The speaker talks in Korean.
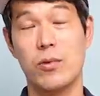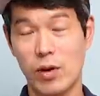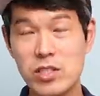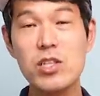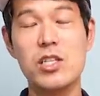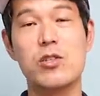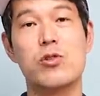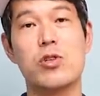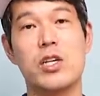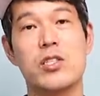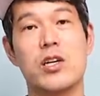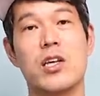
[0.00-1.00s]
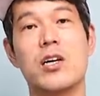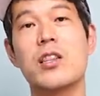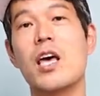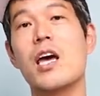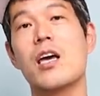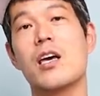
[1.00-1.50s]
완전 잊을 수가 있어야 돼.
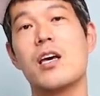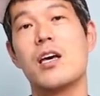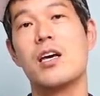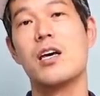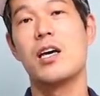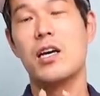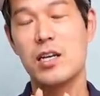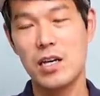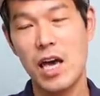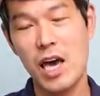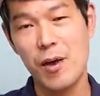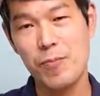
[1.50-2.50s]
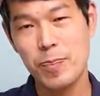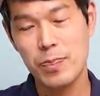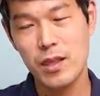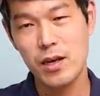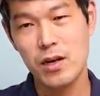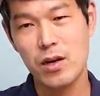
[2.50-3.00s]
근데 그게
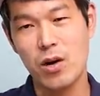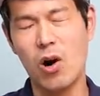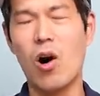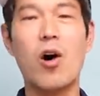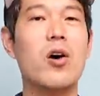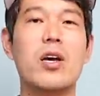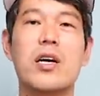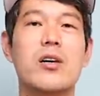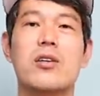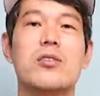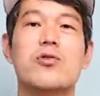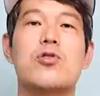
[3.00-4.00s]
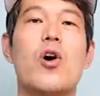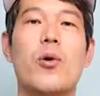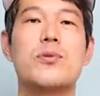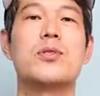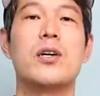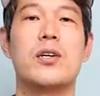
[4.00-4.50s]
거의 그럴 수가
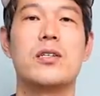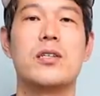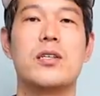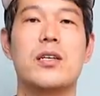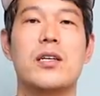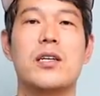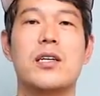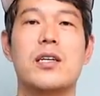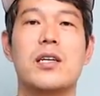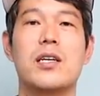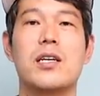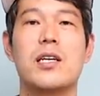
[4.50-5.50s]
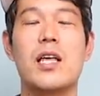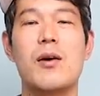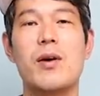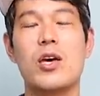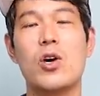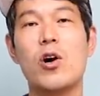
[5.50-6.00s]
없어요. 그
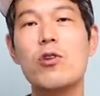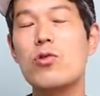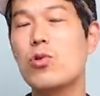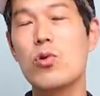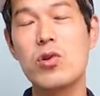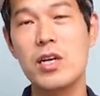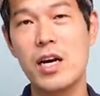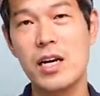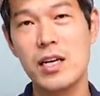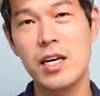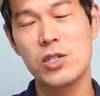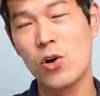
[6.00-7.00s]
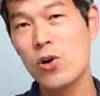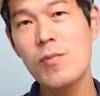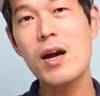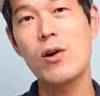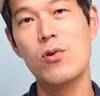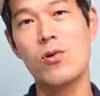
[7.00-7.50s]
다음에 여윳돈이라는 게
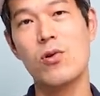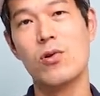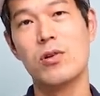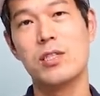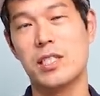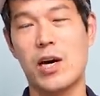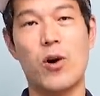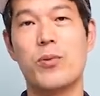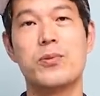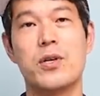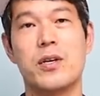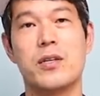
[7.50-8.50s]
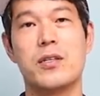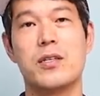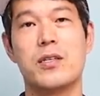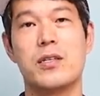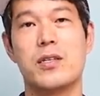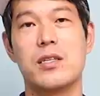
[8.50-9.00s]
정말로 잘 없어요.
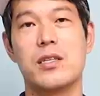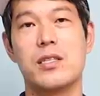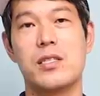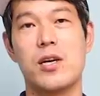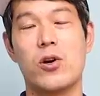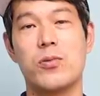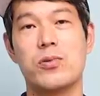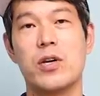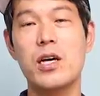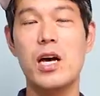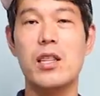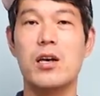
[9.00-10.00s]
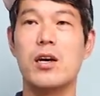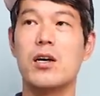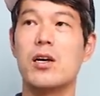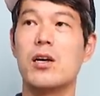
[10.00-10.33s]
잘 없어요. 그러니까